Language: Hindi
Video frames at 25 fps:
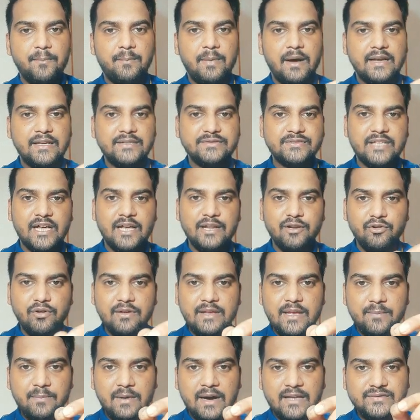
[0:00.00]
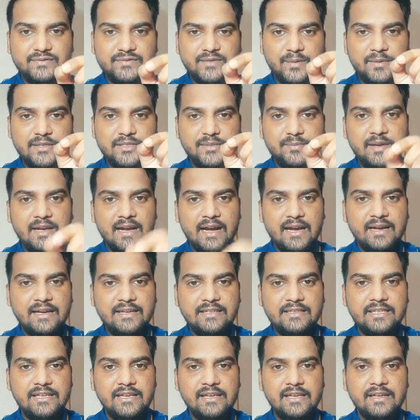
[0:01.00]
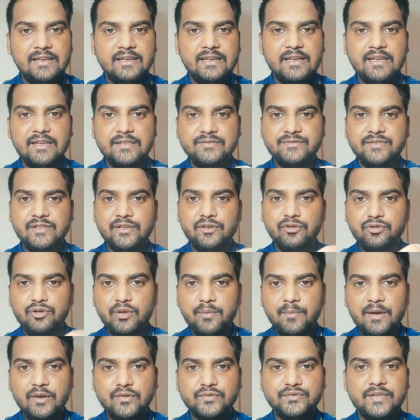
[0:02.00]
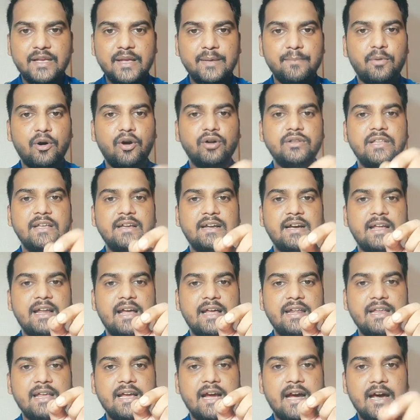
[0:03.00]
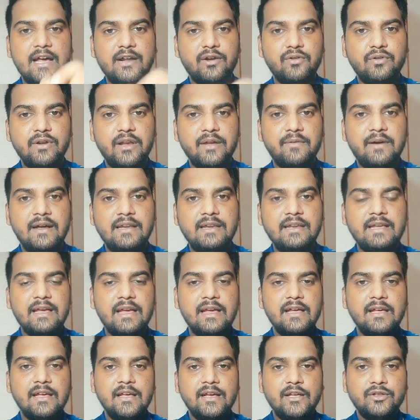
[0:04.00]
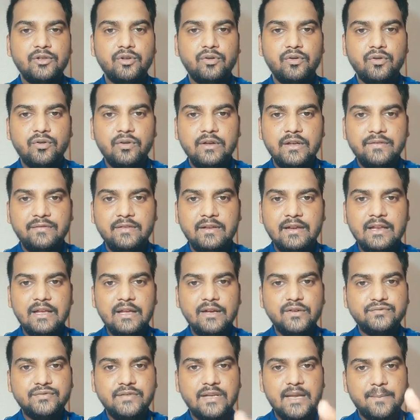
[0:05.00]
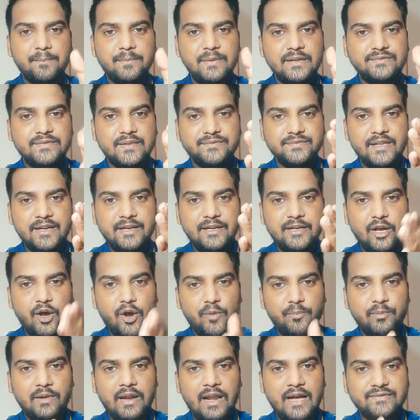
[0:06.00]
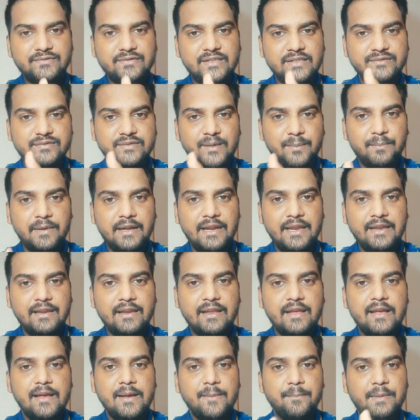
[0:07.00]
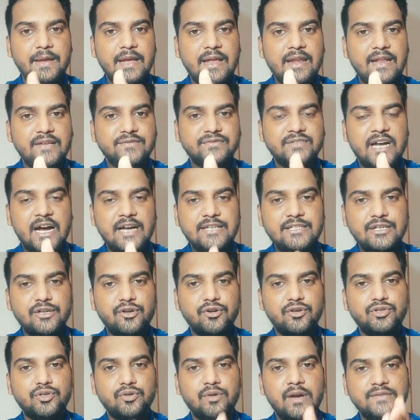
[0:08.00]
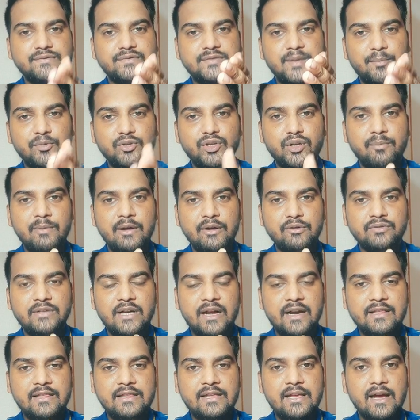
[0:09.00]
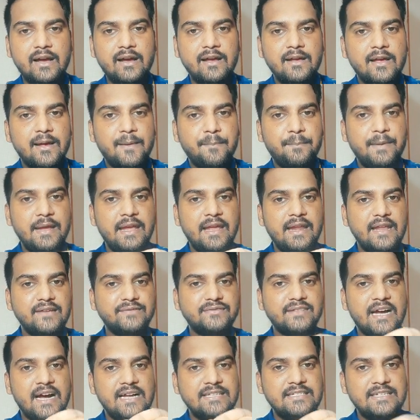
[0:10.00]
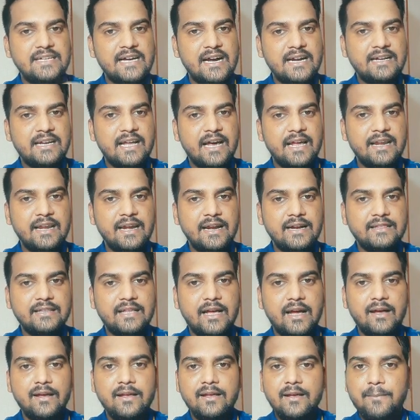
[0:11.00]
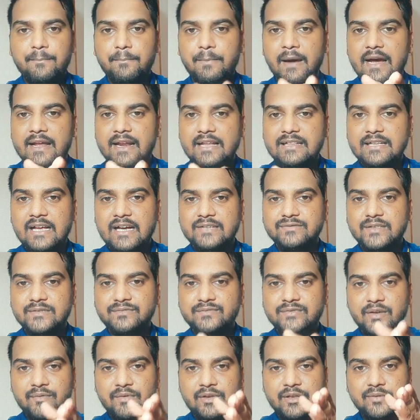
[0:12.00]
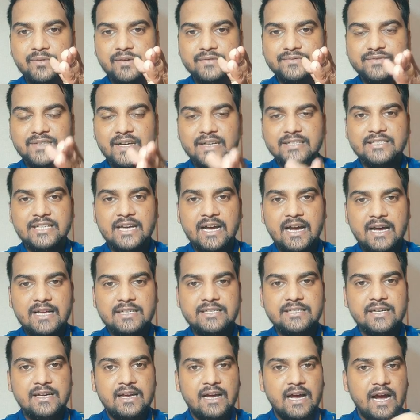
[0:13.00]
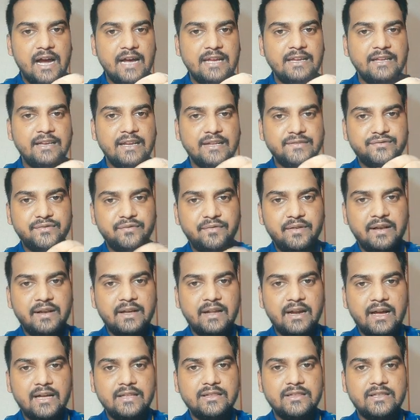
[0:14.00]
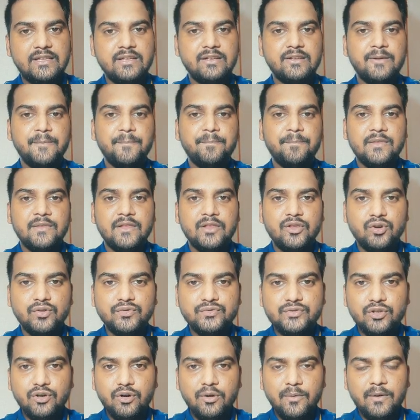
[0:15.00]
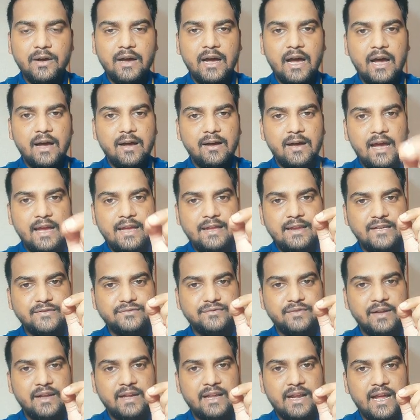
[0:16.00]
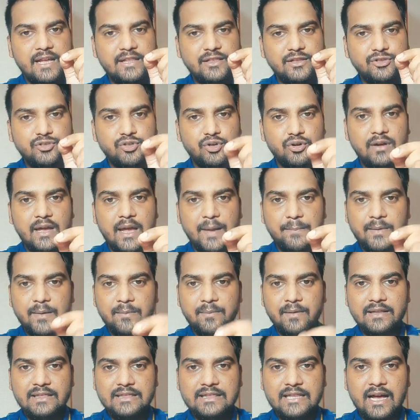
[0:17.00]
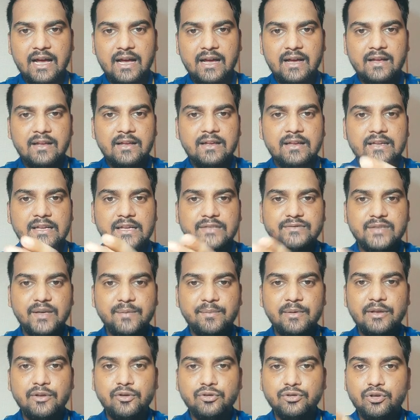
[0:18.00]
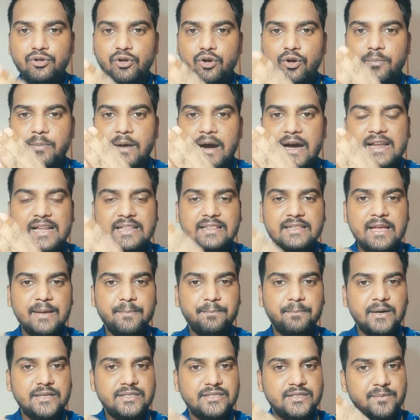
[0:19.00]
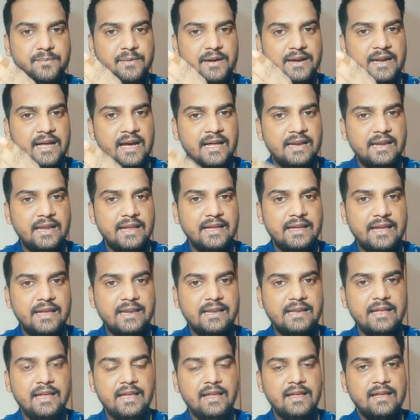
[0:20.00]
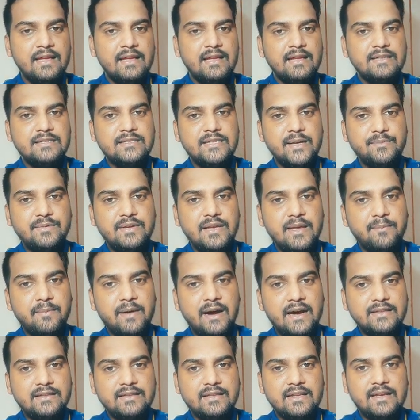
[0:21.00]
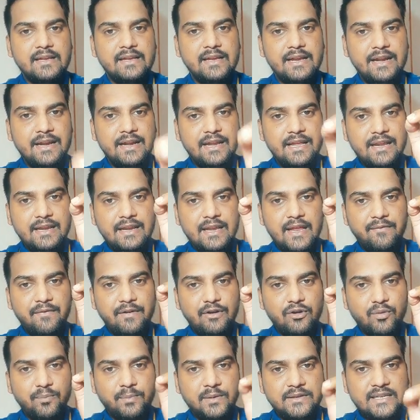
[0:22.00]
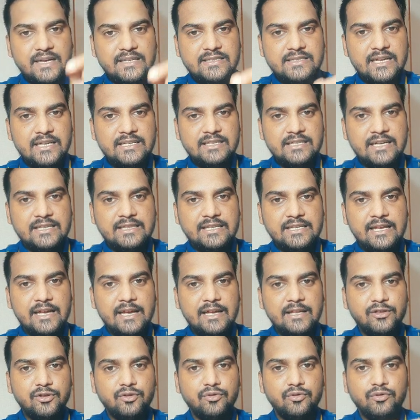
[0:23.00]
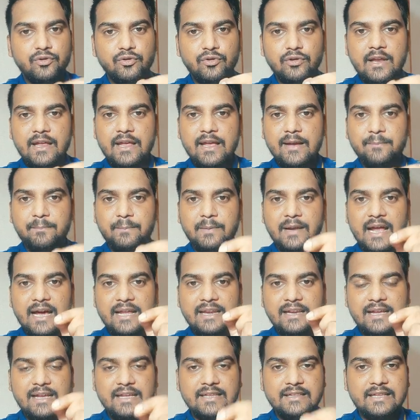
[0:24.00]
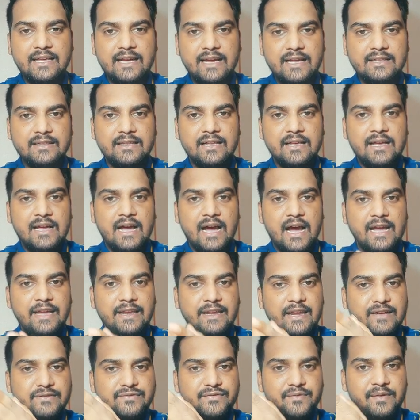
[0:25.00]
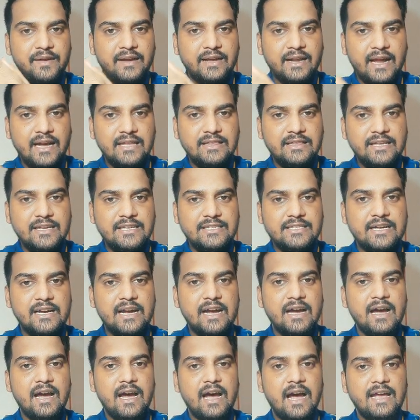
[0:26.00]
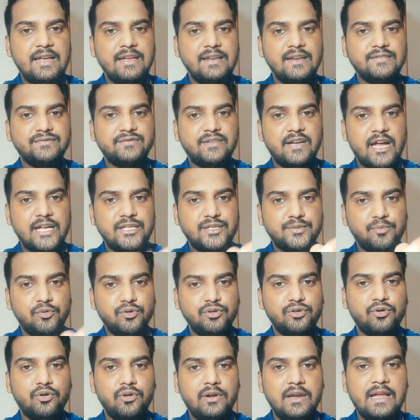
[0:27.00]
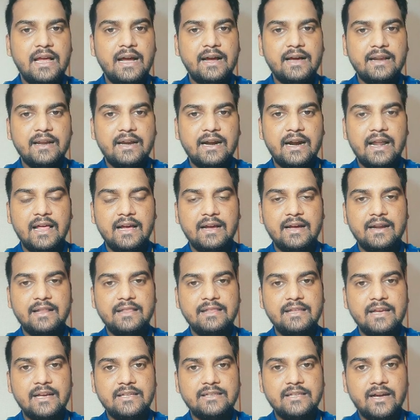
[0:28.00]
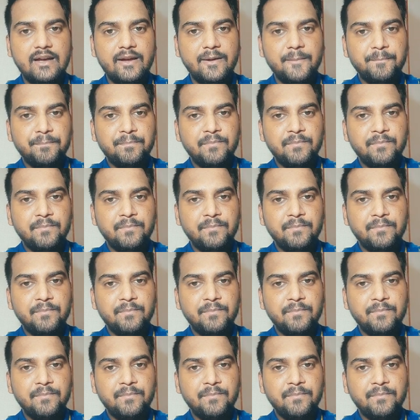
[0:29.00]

पाकिस्तान को ये बात समझ में आ गई थी कि इस युद्ध में उसकी बहुत ही करारी हार होने वाली है तो इसीलिए उसने अपनी सबसे टॉप क्लास की सबमरीन पीएनएस गाजी को जो है समुद्र में उतार दिया पीएनएस गाजी का टारगेट था भारत का सबसे विध्वंसक जहाज आईएनएस विक्रांत दोस्तों आईएनएस विक्रांत जो कैपेबल था किसी भी युद्ध को भारत के पक्ष में डालने के लिए जब ये बात इंडियन नेवी को पता चल जाती है तो उन्होंने एक प्लान के तहत आई विक्रांत की जगह आई राजपूत को ले आकर खड़ा कर दिया था